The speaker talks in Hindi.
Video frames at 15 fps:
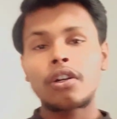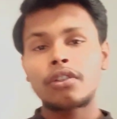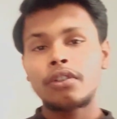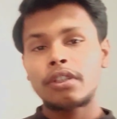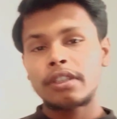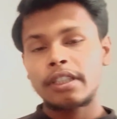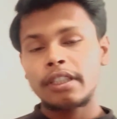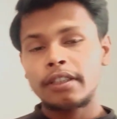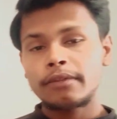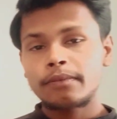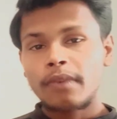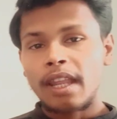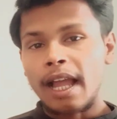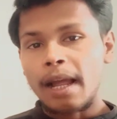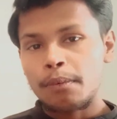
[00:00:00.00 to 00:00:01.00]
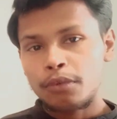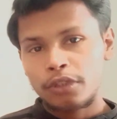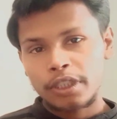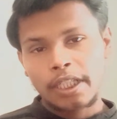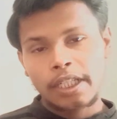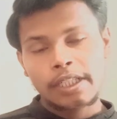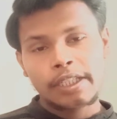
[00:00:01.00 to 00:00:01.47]
और जो है आप
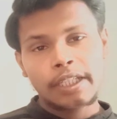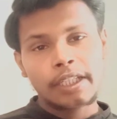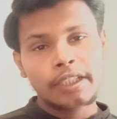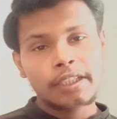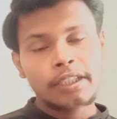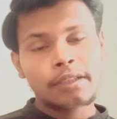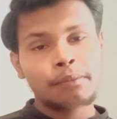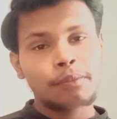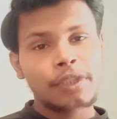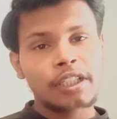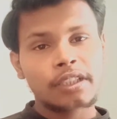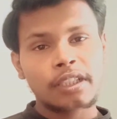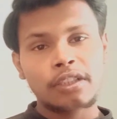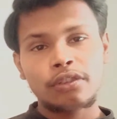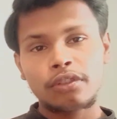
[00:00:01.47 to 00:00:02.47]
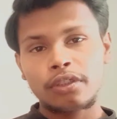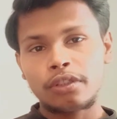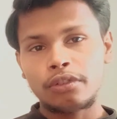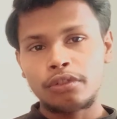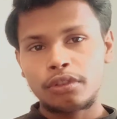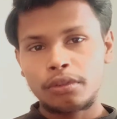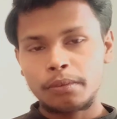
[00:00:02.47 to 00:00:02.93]
लोग देखिए कि इम्प्रेशन जो
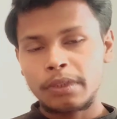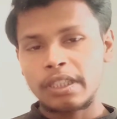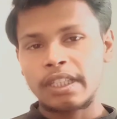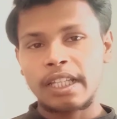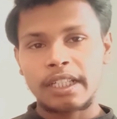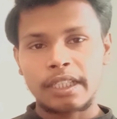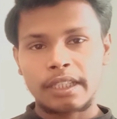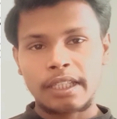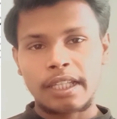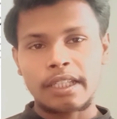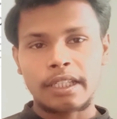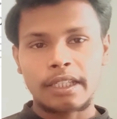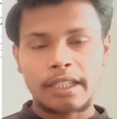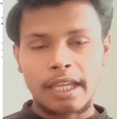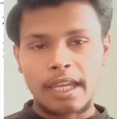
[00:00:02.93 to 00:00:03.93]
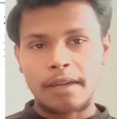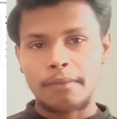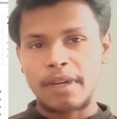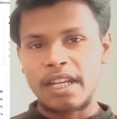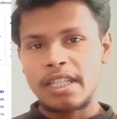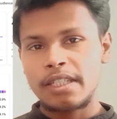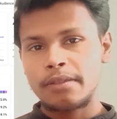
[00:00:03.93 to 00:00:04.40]
है यूट्यूब कितना कितना देता है
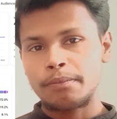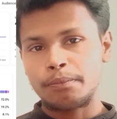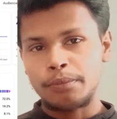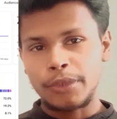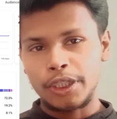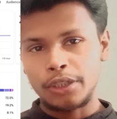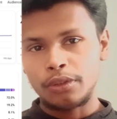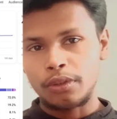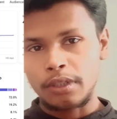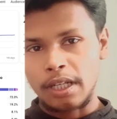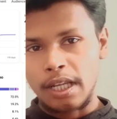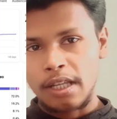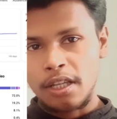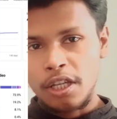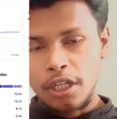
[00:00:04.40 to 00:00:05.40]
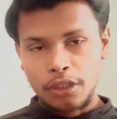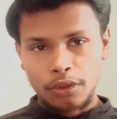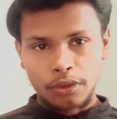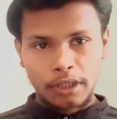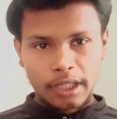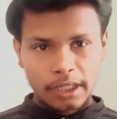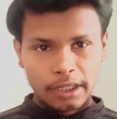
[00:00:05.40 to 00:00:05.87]
हमारे वीडियो का
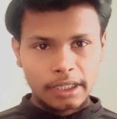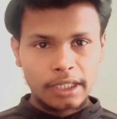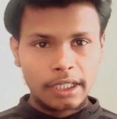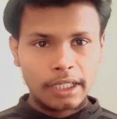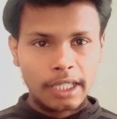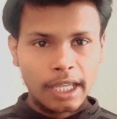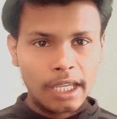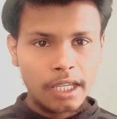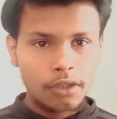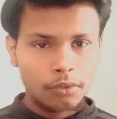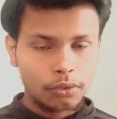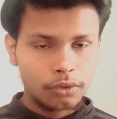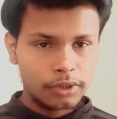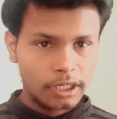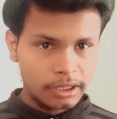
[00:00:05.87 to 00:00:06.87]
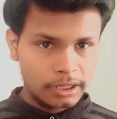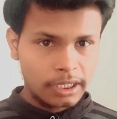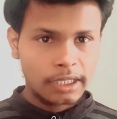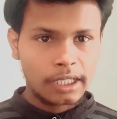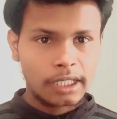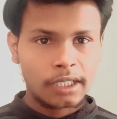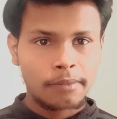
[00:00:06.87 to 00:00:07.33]
तो कैसे देता है वो सारी
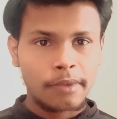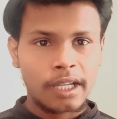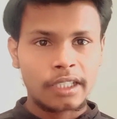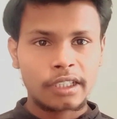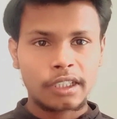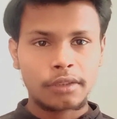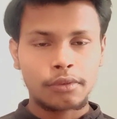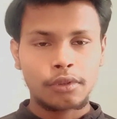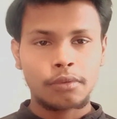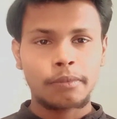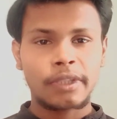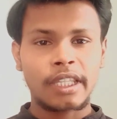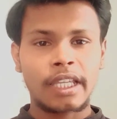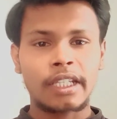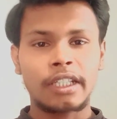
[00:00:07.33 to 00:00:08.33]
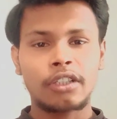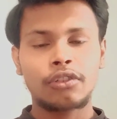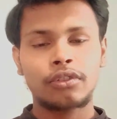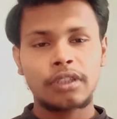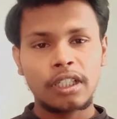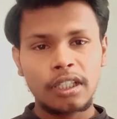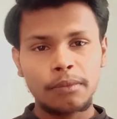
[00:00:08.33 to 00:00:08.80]
जानकारी हम आज की वीडियो में बताएंगे
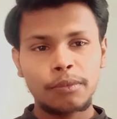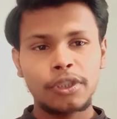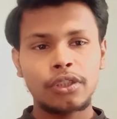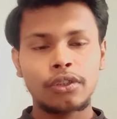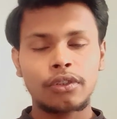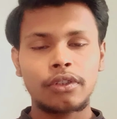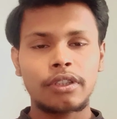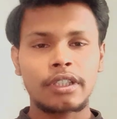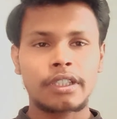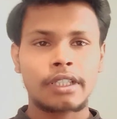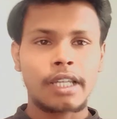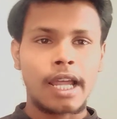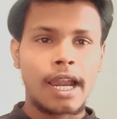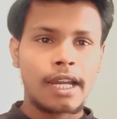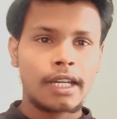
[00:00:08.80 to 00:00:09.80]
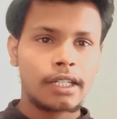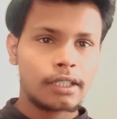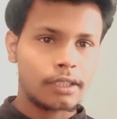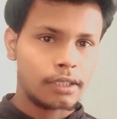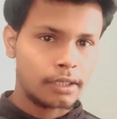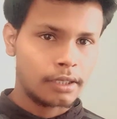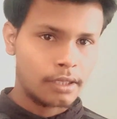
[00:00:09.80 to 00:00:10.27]
तो चलिए वीडियो को
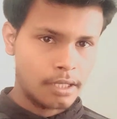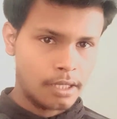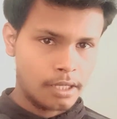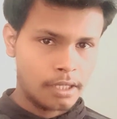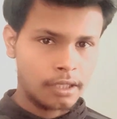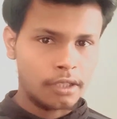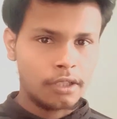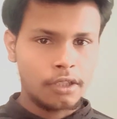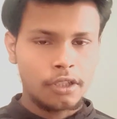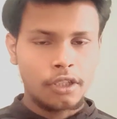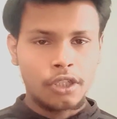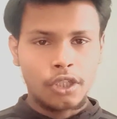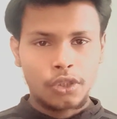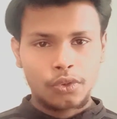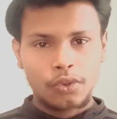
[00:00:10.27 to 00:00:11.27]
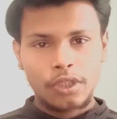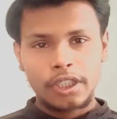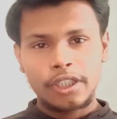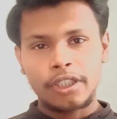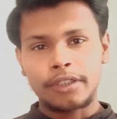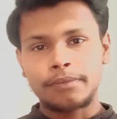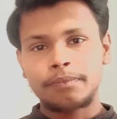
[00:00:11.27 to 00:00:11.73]
स्टार्ट करते हैं तो
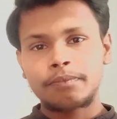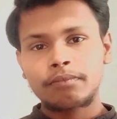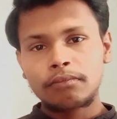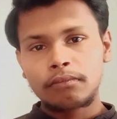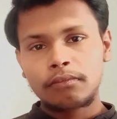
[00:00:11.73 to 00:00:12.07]
देखिए